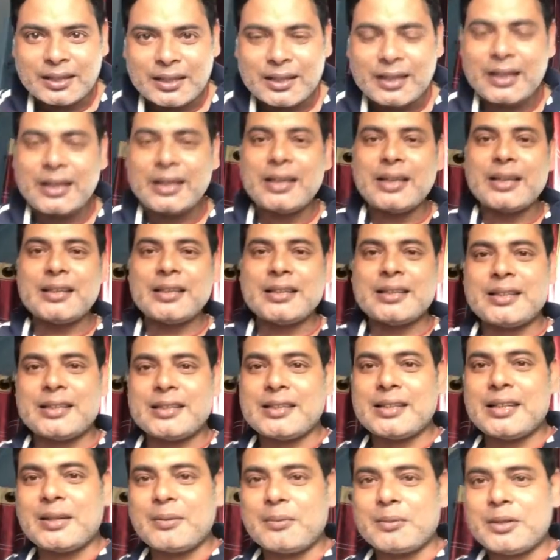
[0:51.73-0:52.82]
এগিয়ে যেতে
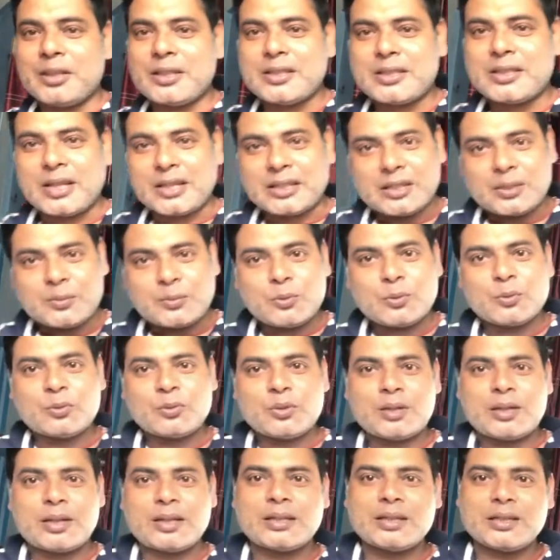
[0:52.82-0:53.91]
চাই আমাদের চাষি
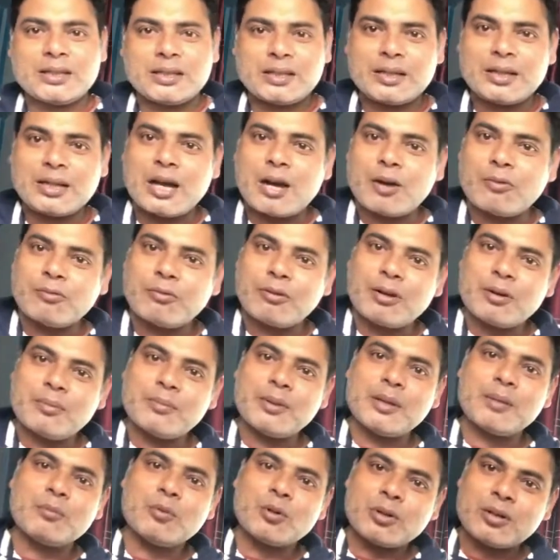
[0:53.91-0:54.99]
বন্ধুরা যাতে কাউ
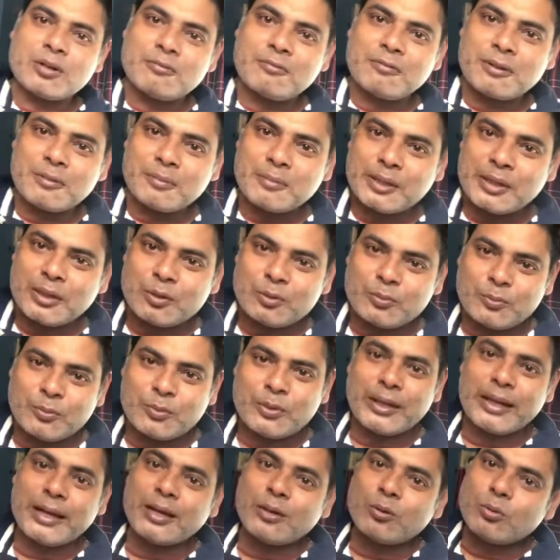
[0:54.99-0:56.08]
ফার্মিং মডার্ন ফার্মিংয়ের ওপর
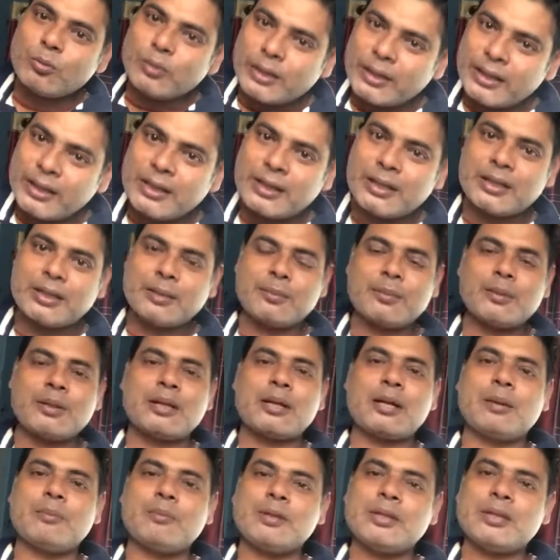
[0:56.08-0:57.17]
একটু এগিয়ে যেতে পারে
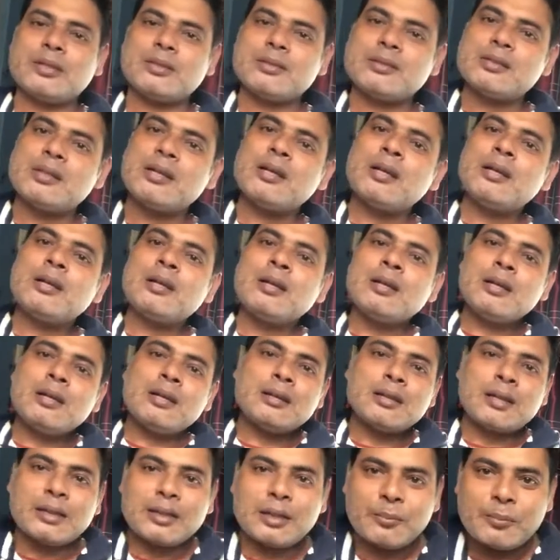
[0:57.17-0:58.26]
আমি জাস্ট
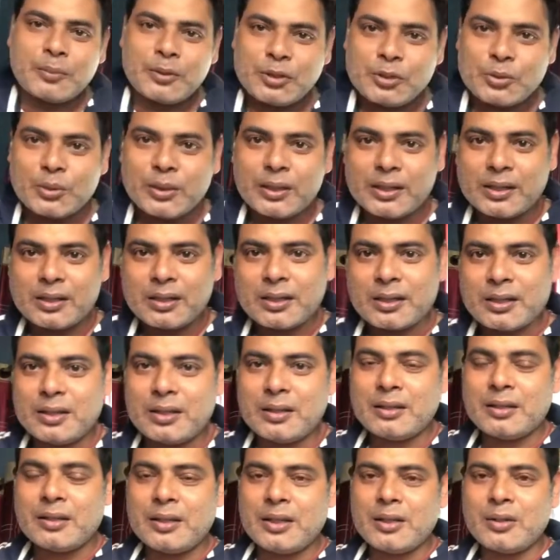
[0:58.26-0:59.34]
তাদের পেছনে একটা
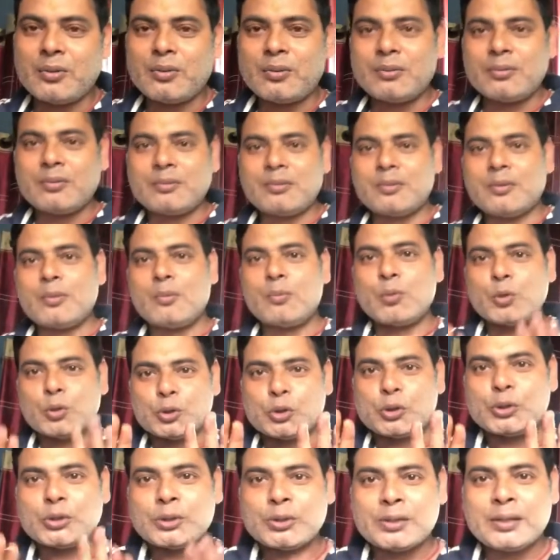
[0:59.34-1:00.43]
ইউনো পোষ
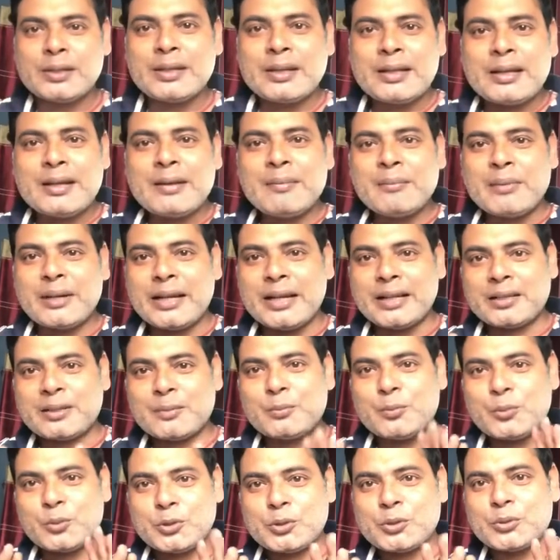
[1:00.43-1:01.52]
মানে একটা
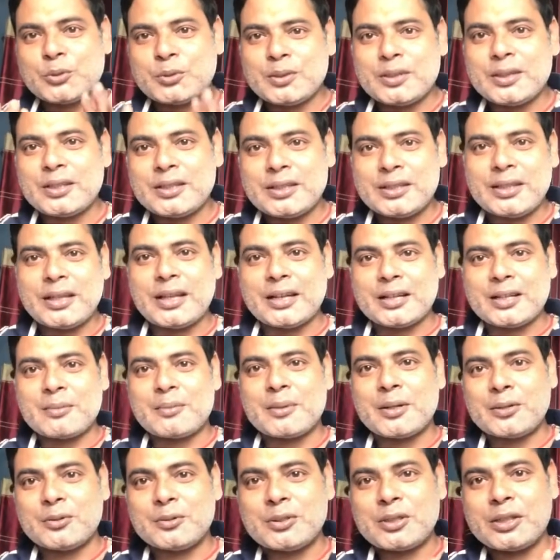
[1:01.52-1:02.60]
পুশ করলে জানি একটা
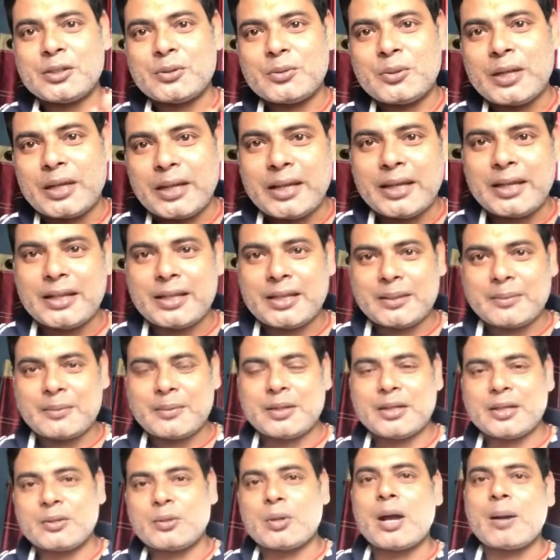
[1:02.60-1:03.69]
মানুষ একটু এগিয়ে যেতে
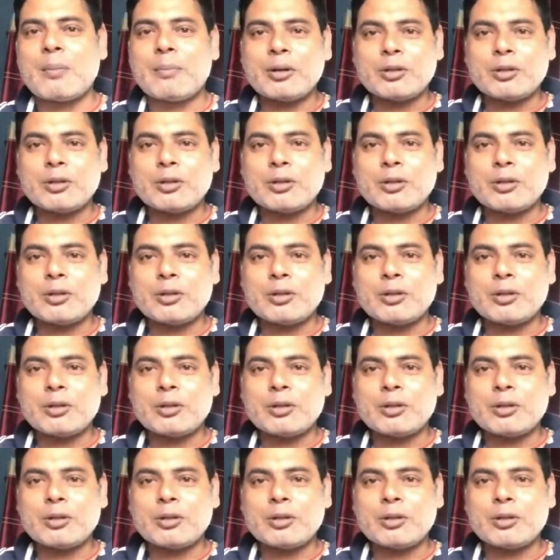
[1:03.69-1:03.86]
পারে তো আমার